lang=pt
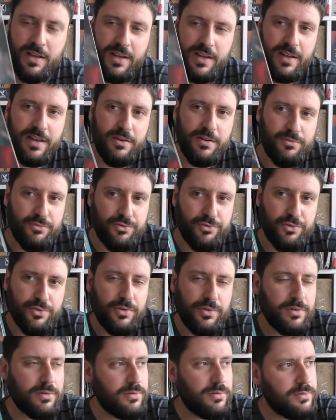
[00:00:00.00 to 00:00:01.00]
É um
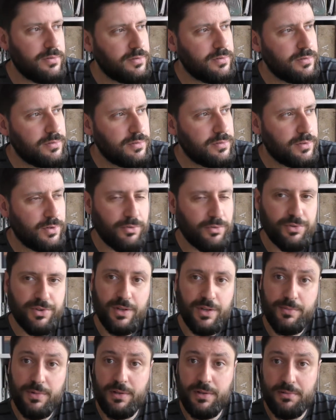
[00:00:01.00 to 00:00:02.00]
jogo com um
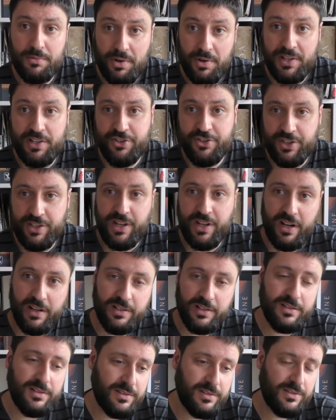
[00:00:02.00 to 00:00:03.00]
tema
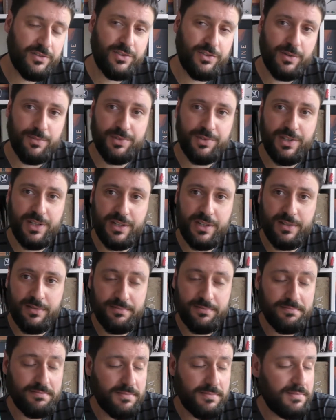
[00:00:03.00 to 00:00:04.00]
original. Estamos a,
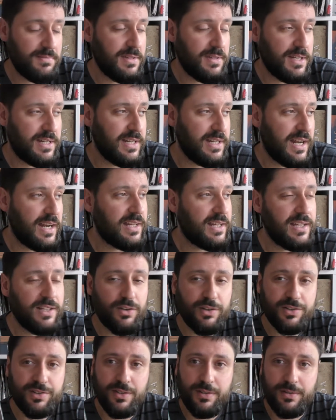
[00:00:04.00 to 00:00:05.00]
criar aqui a
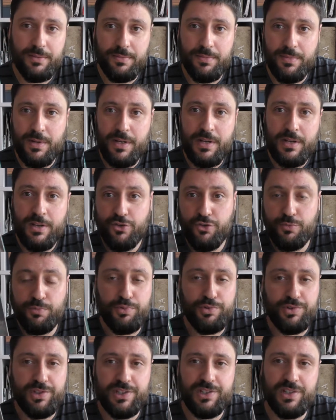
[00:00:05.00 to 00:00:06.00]
nossa
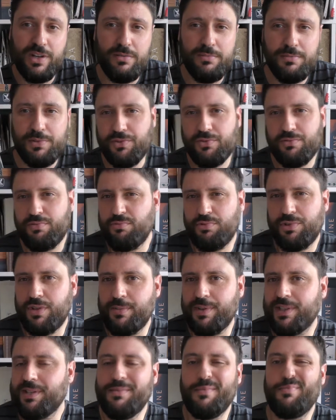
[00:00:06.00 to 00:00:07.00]
exposição, mas o
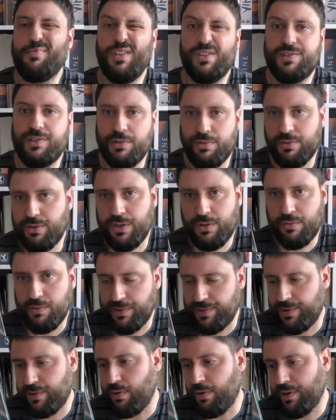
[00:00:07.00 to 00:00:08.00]
tema também podia ser outra
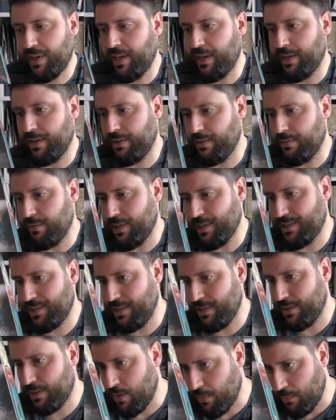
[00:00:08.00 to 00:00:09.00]
coisa qualquer, não é
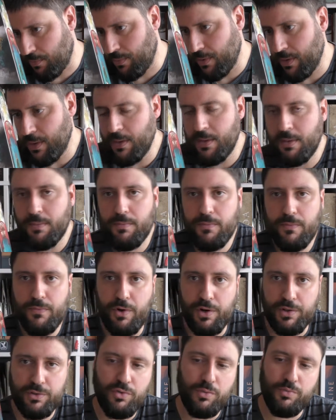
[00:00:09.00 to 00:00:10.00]
assim tão
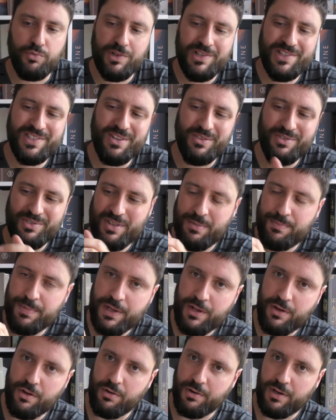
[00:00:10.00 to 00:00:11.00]
forte como isso. É um
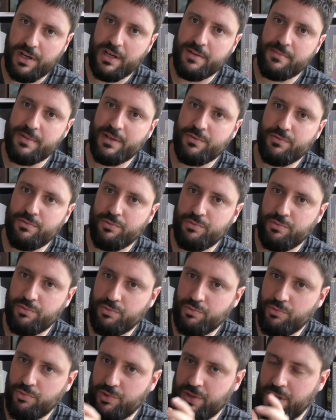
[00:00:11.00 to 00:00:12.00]
típico Eurogame em que
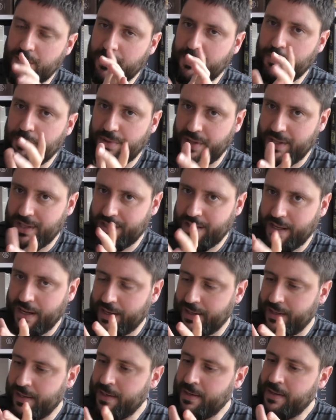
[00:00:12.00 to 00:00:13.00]
o, o tema podia
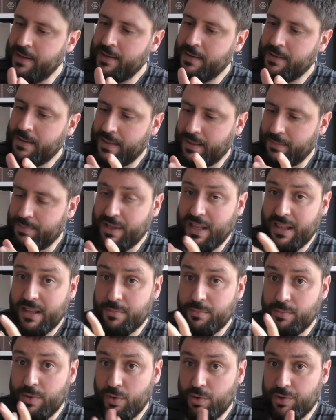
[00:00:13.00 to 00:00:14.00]
estar adaptado a
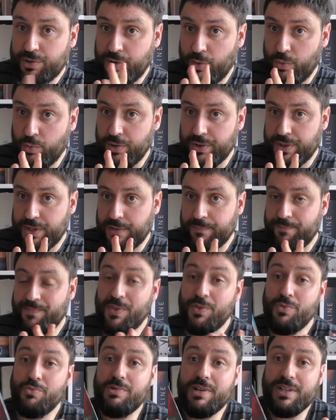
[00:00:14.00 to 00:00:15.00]
uma coisa ou outra.
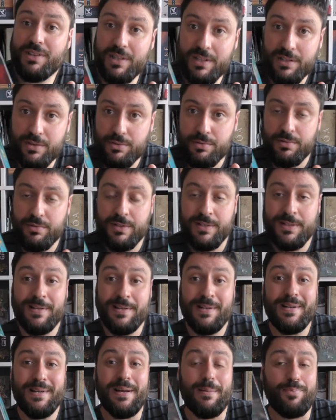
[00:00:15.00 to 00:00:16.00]
No entanto,
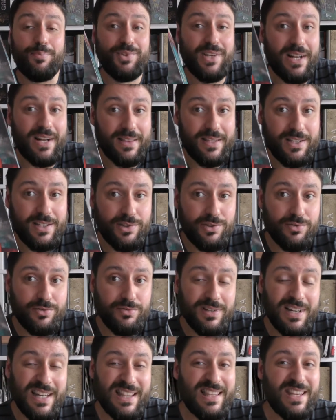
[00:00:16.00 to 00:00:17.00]
apesar
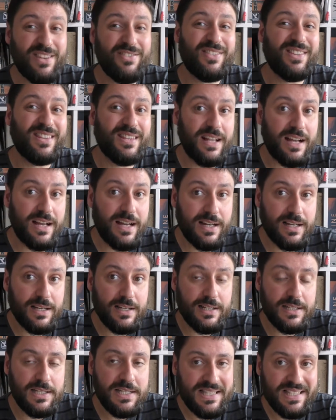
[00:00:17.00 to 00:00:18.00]
disso, até
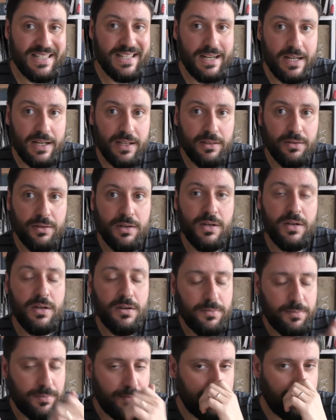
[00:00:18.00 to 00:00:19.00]
está integrado,
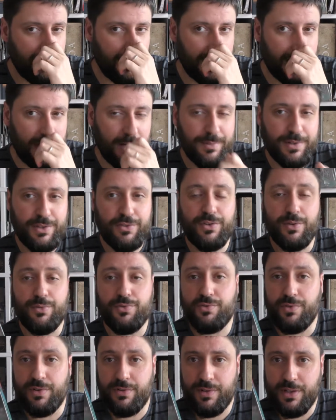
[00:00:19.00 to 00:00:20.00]
porque realmente
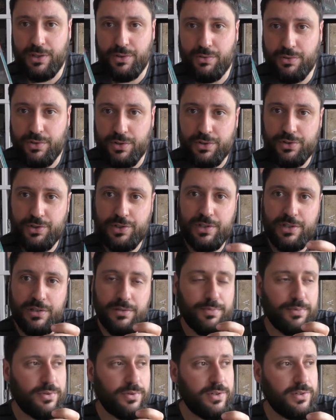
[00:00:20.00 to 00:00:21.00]
estamos com inventores que
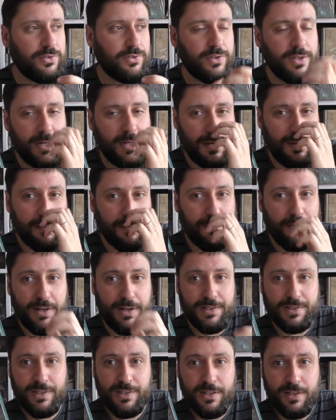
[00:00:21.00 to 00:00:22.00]
depois
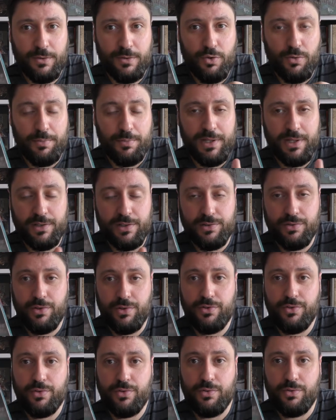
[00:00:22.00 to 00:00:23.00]
fazem
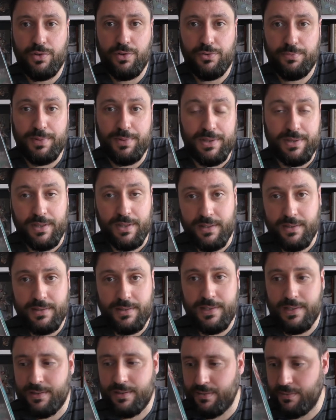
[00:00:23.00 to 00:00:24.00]
combinações com as
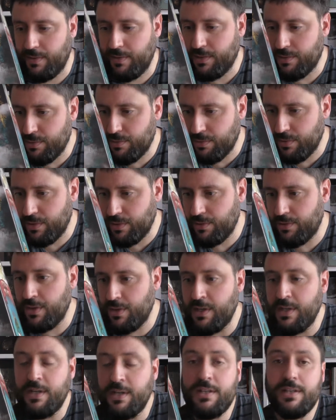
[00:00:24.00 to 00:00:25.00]
patentes e as invenções,
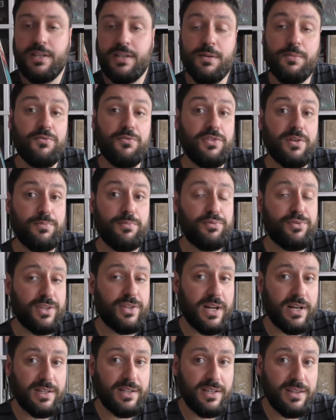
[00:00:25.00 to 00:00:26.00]
temos de
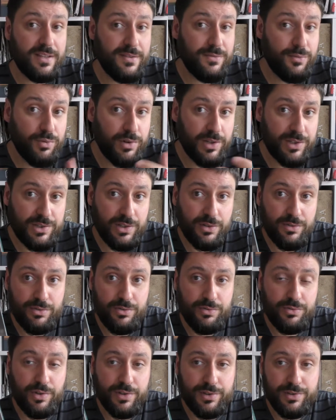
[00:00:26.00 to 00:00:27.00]
apostar na divulgação
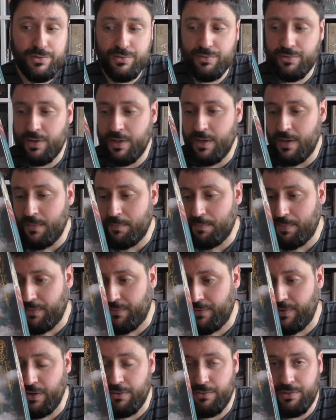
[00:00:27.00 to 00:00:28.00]
do nosso
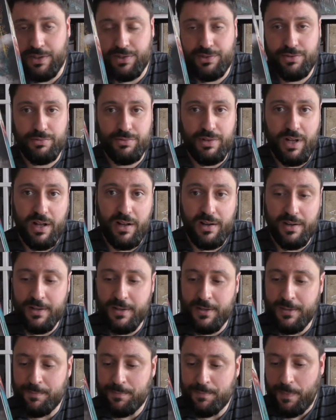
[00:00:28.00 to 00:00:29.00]
pavilhão
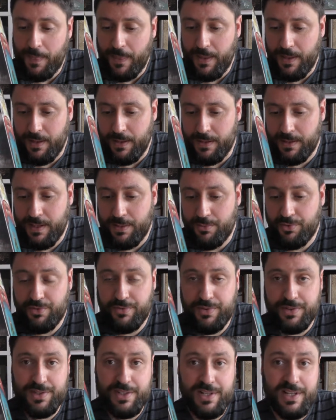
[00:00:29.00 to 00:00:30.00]
nacional, uh, temos
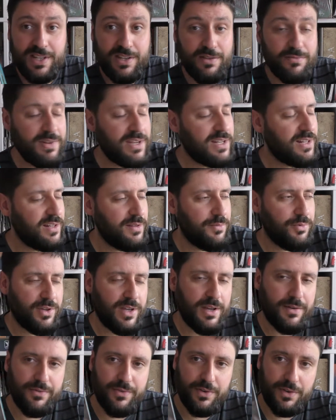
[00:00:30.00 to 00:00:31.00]
que fazer aqui um equilíbrio
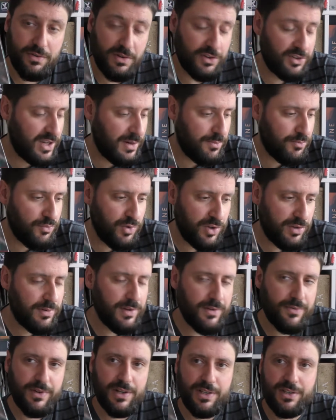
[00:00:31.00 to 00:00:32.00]
que, é, que eu acho que é muito
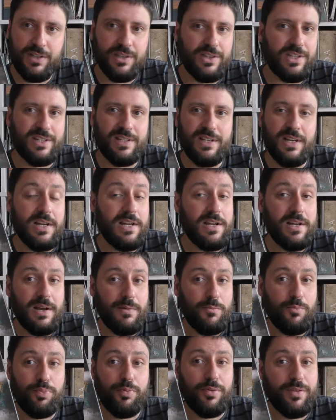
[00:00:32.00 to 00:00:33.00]
bem feito entre
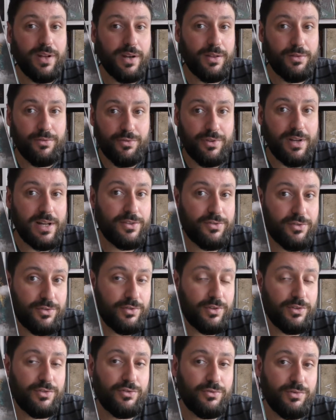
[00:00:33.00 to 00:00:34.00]
o poder dos dados que
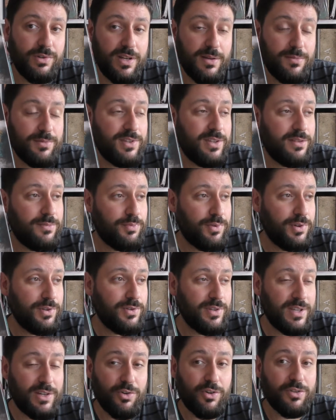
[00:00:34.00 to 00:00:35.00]
nós escolhemos e
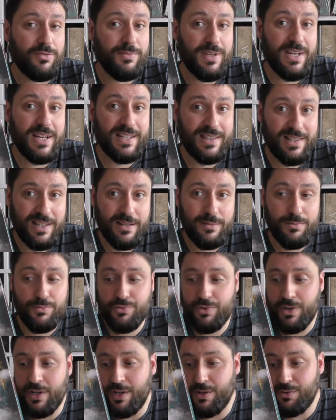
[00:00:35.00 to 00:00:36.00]
depois a economia que
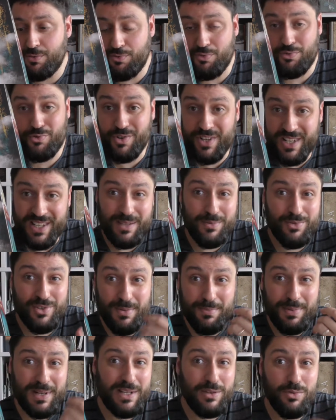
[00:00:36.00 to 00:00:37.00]
temos, num jogo que andamos
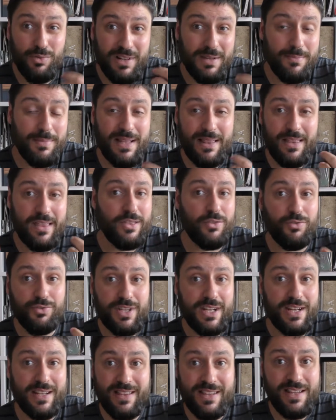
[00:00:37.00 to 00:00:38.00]
sempre ali no limite de não
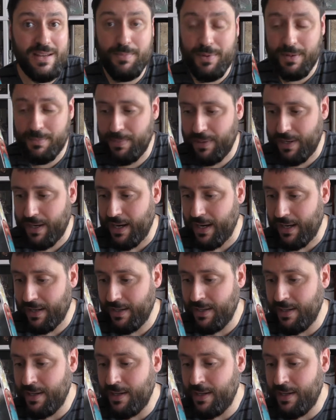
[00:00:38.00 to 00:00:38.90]
ter dinheiro para pagar, um,